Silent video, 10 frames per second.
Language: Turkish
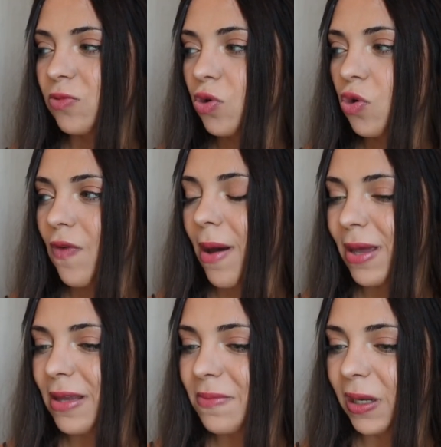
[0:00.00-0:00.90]
Çünkü
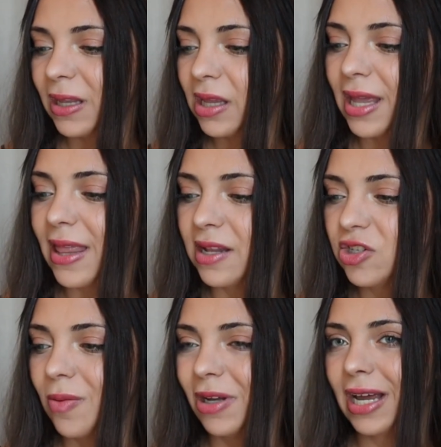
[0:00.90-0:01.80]
güvenmediğin birine neden
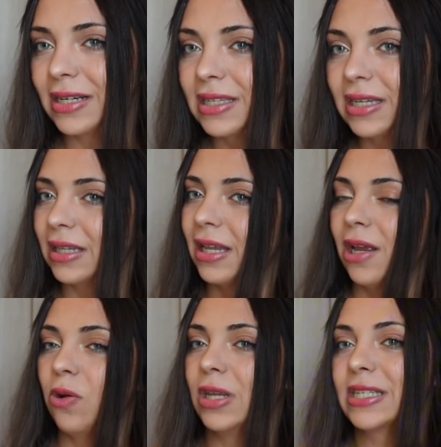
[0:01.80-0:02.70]
çabalarsın ki?
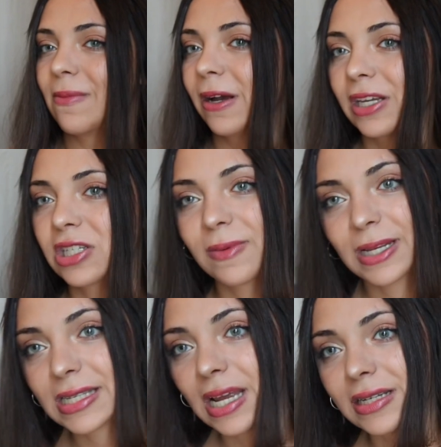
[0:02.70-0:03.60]
Neden onunla zaman
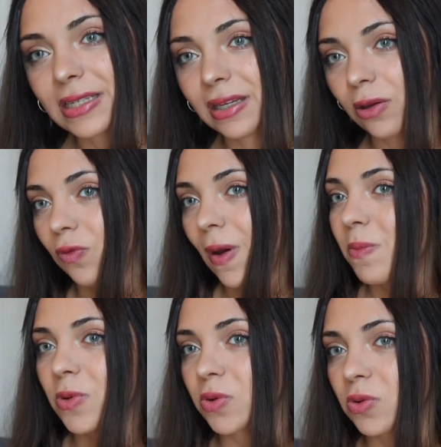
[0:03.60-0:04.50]
geçirmek istersin ki?
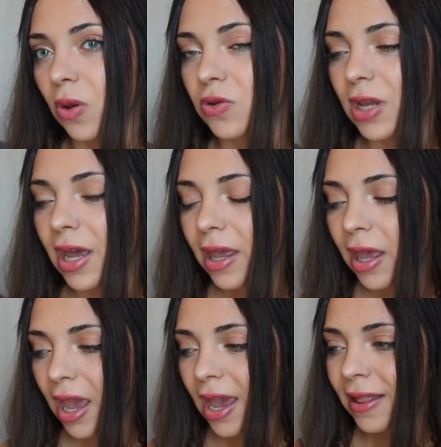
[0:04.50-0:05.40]
Güvenmiyorsun sonuçta.
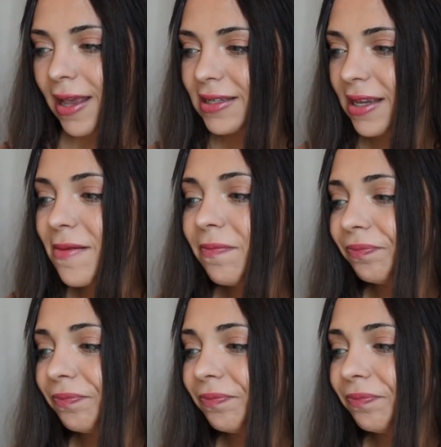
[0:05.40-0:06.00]
Neyse.